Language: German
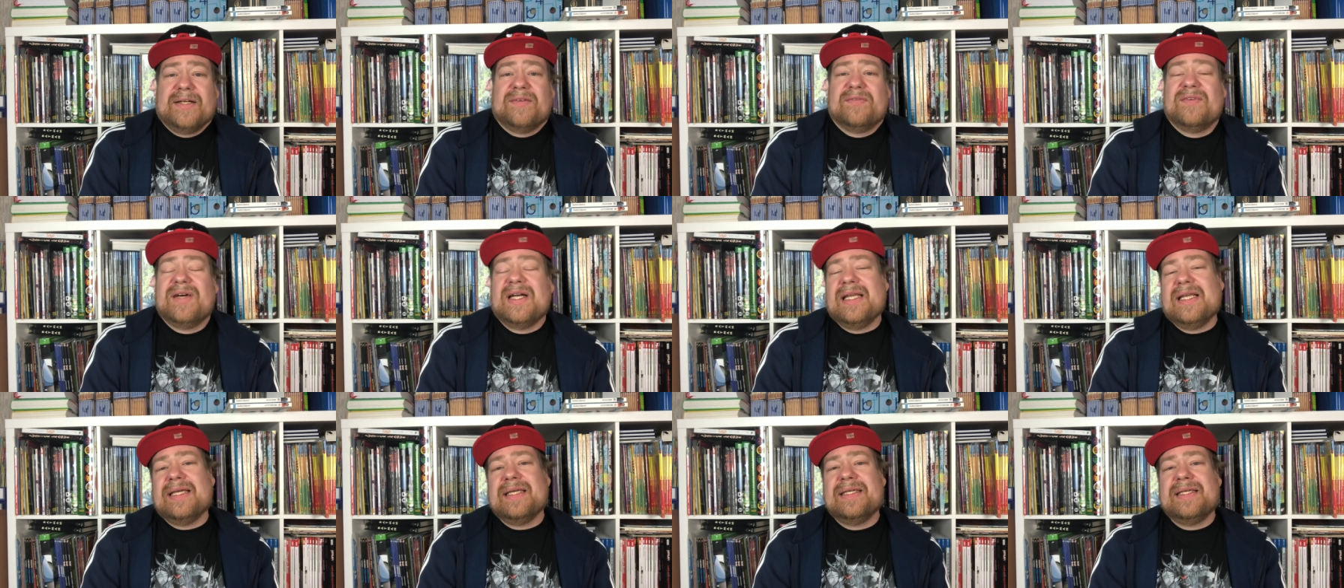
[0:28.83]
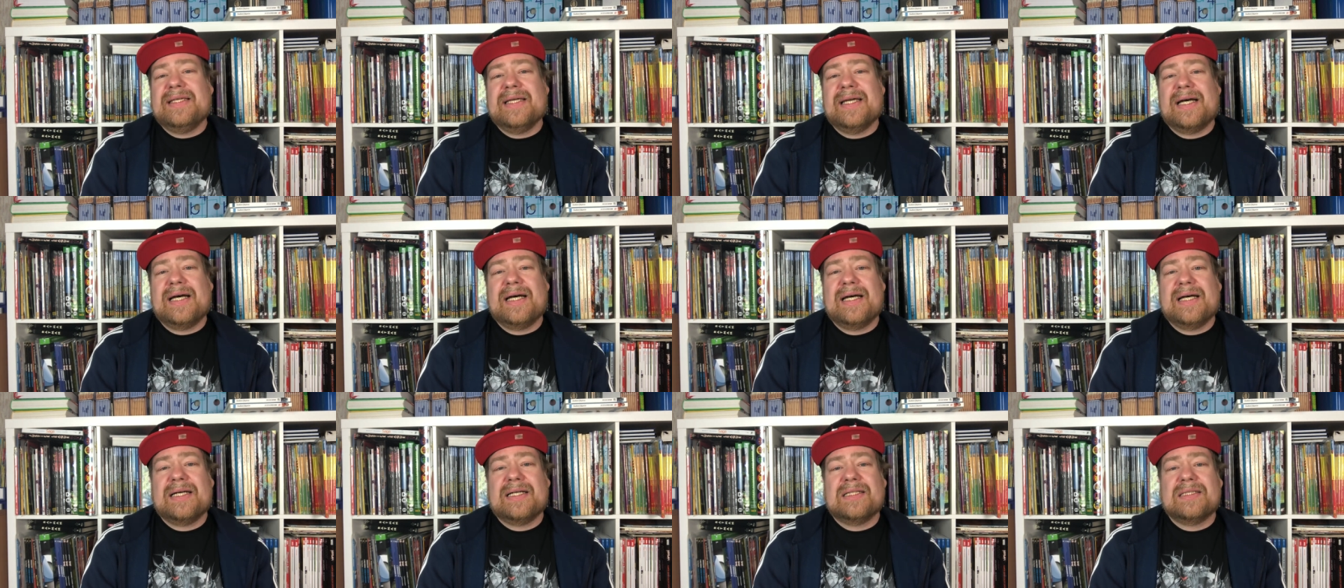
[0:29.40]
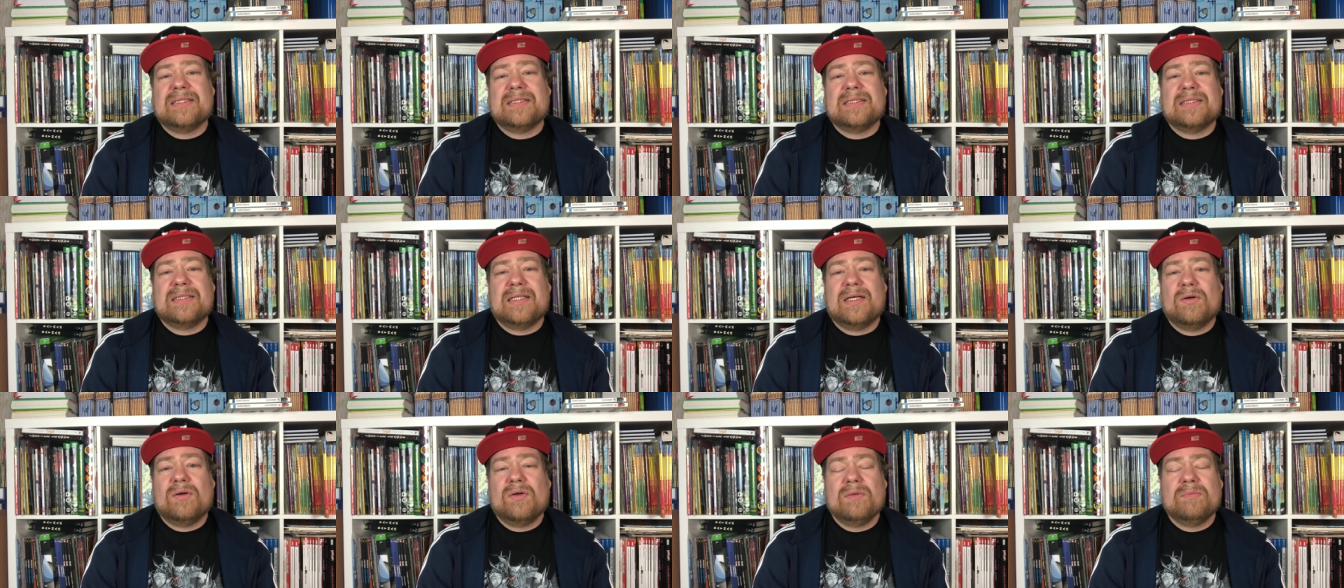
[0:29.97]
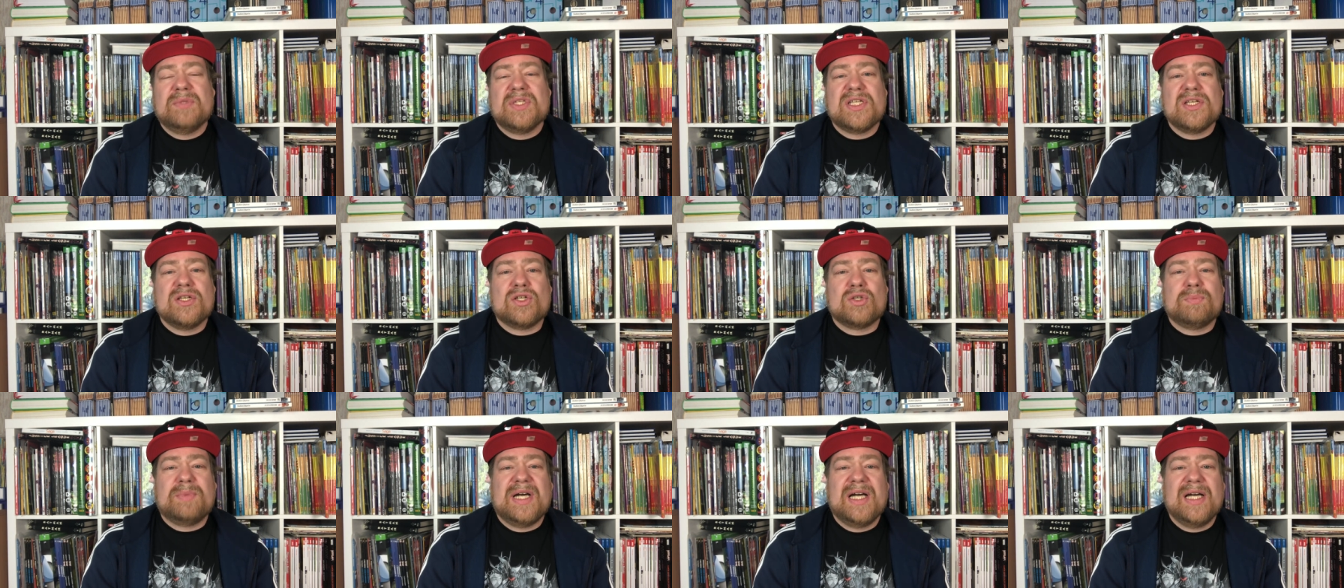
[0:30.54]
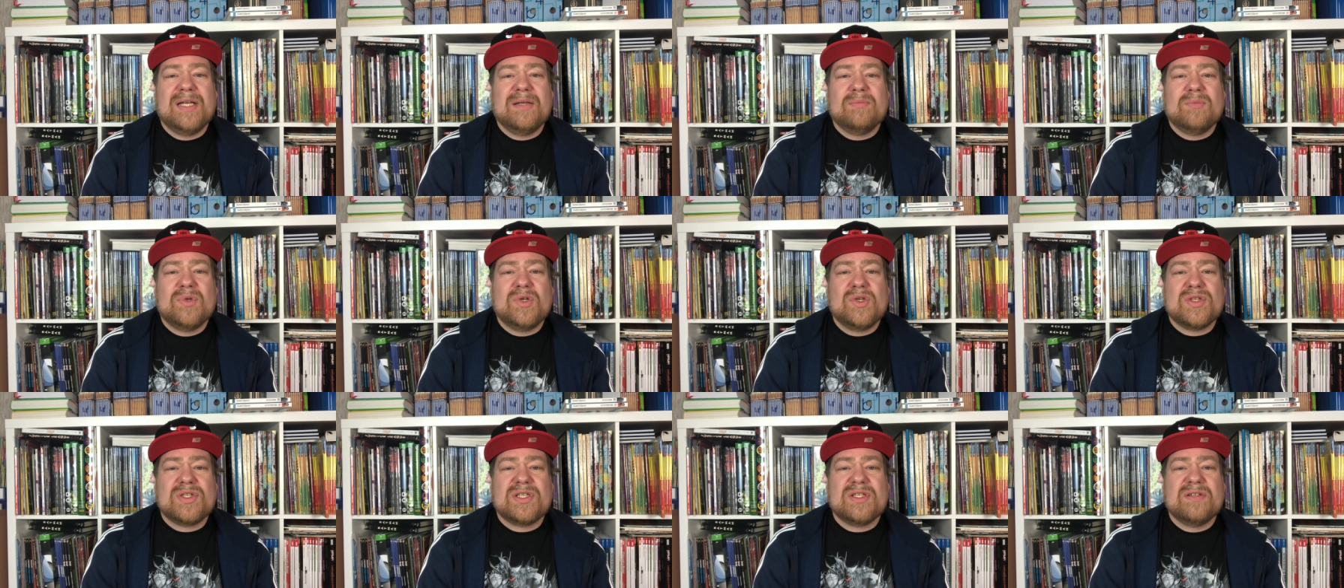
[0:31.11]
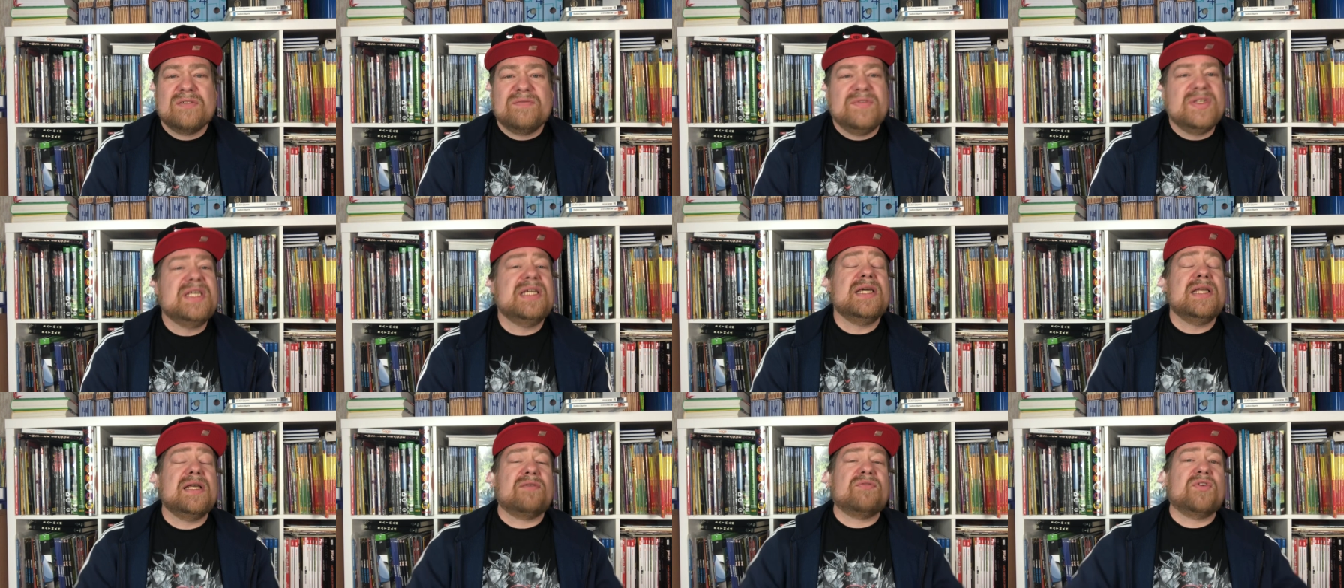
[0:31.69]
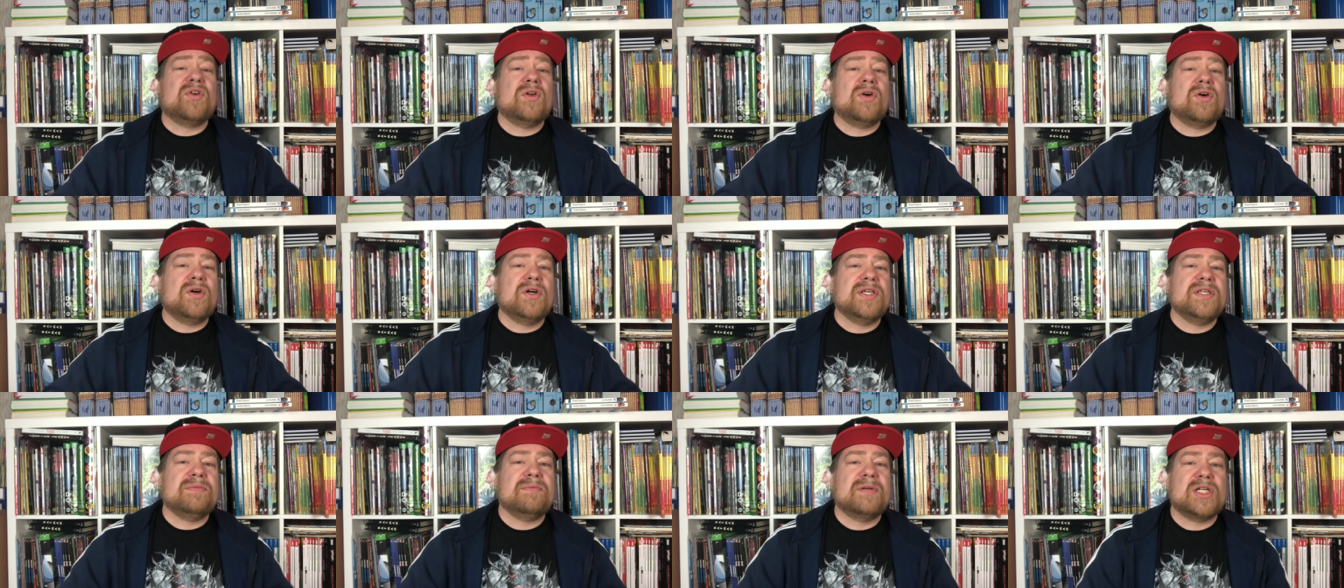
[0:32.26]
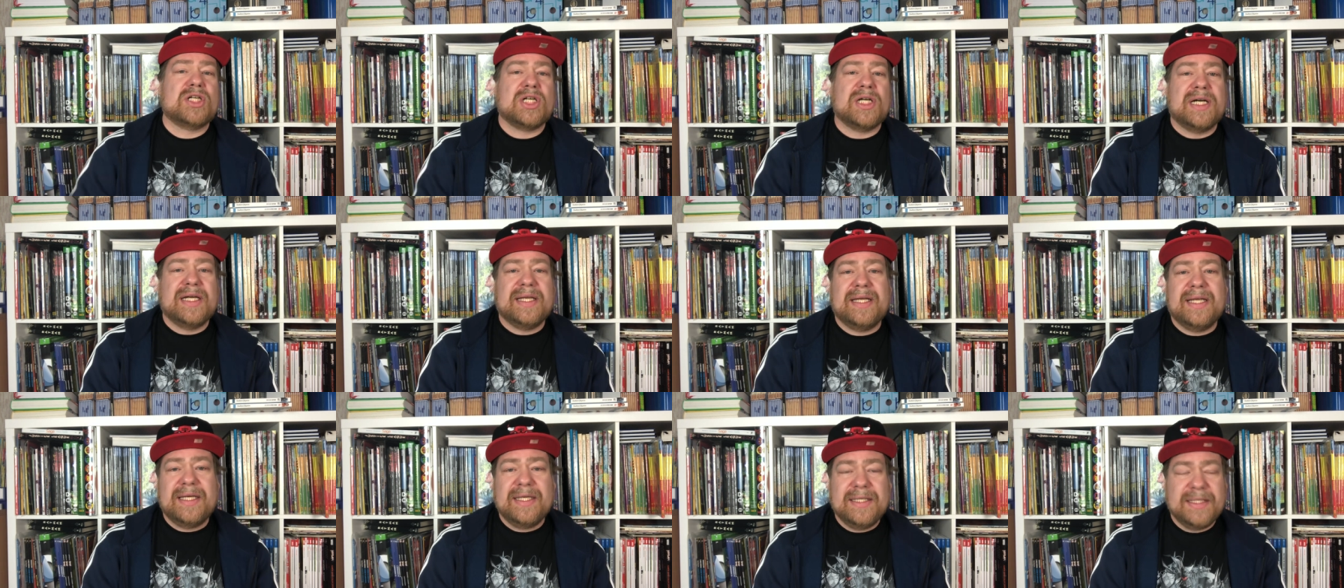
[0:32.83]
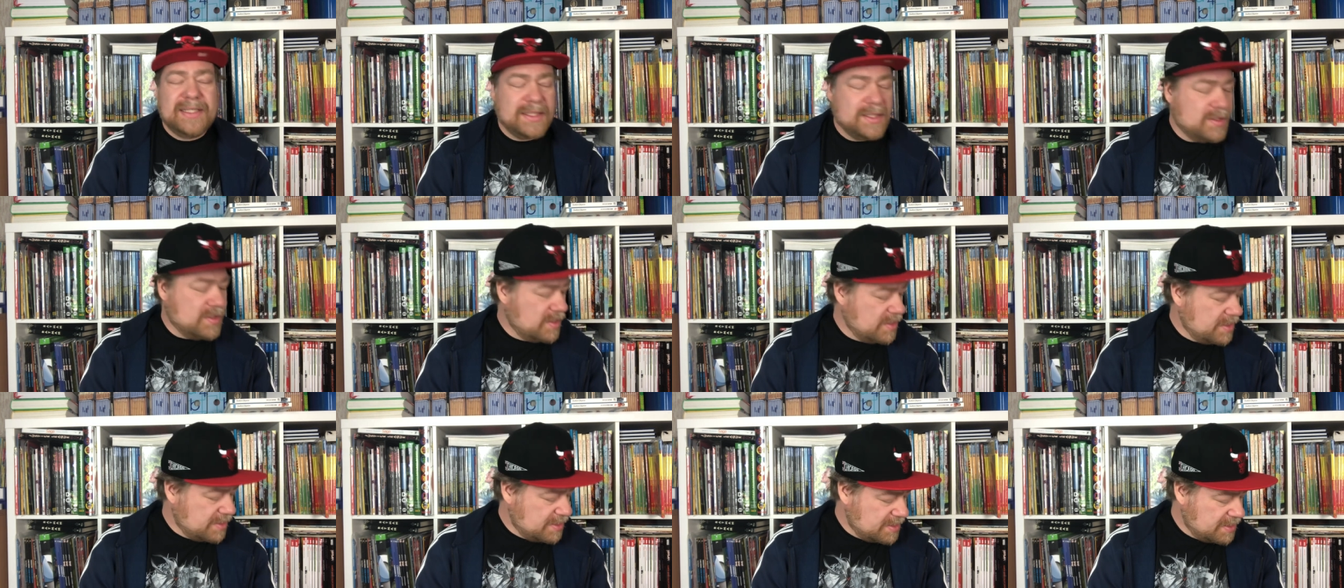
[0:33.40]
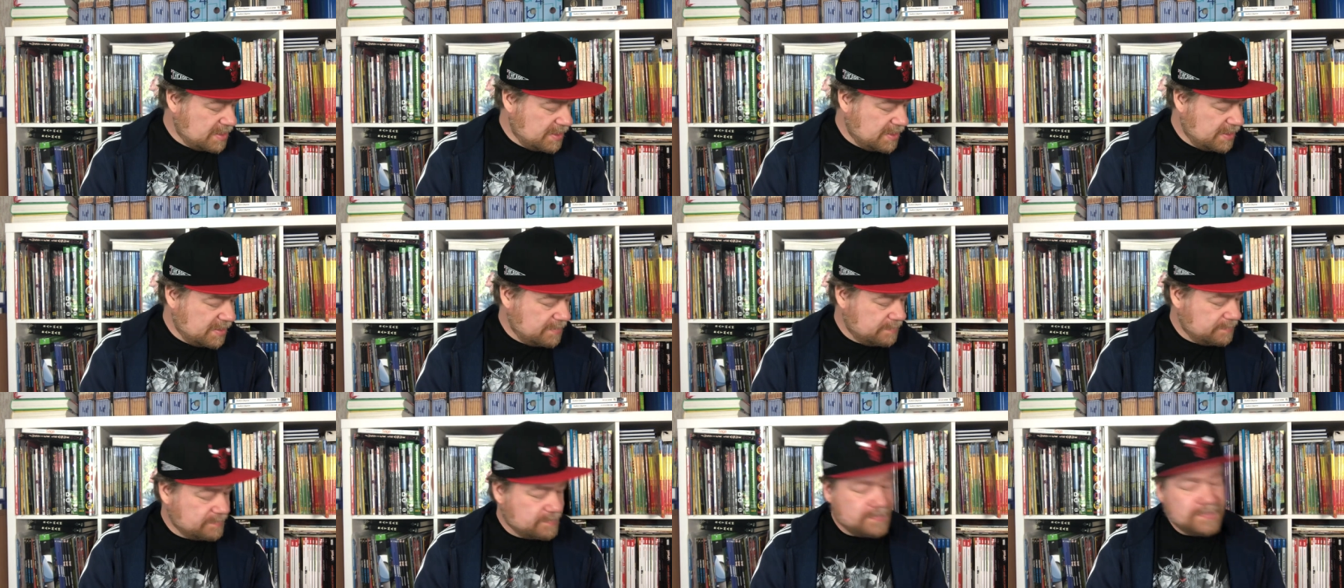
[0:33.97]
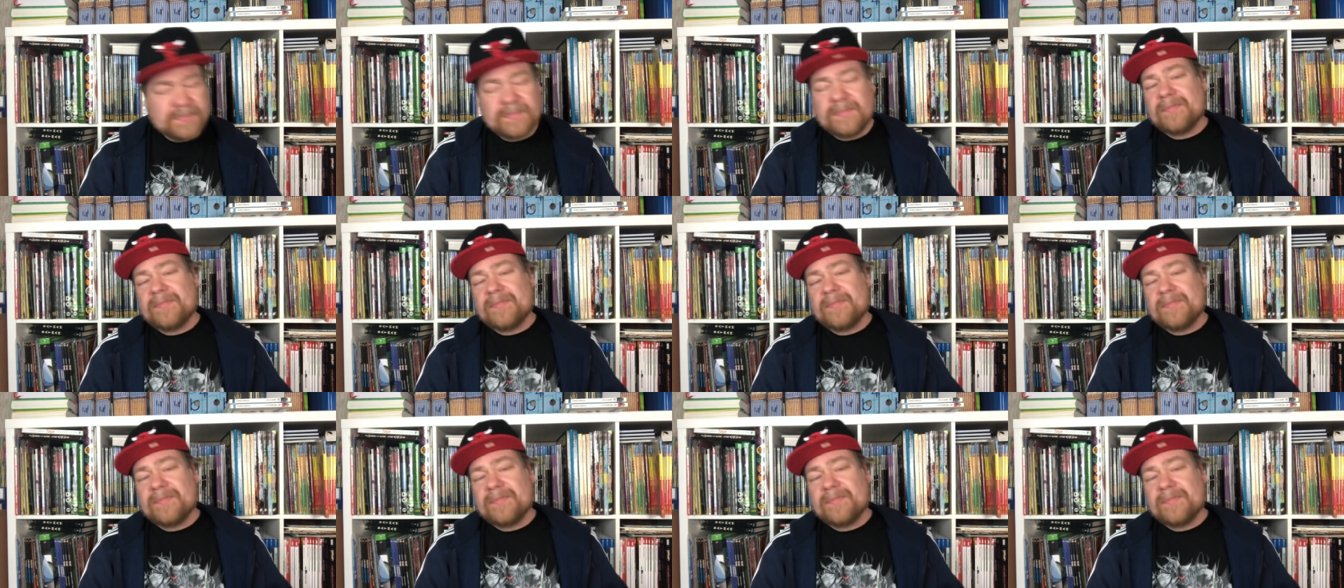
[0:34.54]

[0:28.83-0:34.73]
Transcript: weil ich ja äh, auch ein bisschen sparen muss, äh, wie jeder von euch wahrscheinlich. Und ähm,